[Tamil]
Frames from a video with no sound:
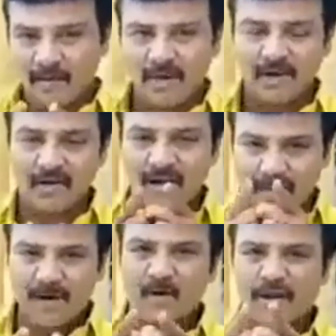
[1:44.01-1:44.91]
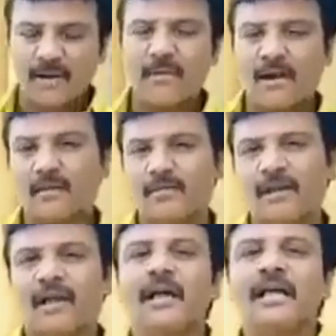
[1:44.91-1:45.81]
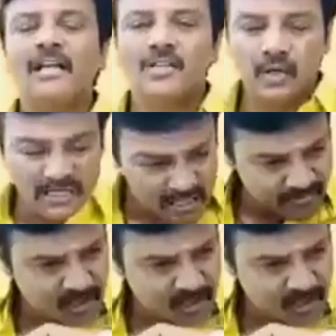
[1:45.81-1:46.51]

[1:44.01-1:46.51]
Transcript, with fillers: நண்பர்கள் நண்பனோட நண்பா நண்பிங்களா ஸோ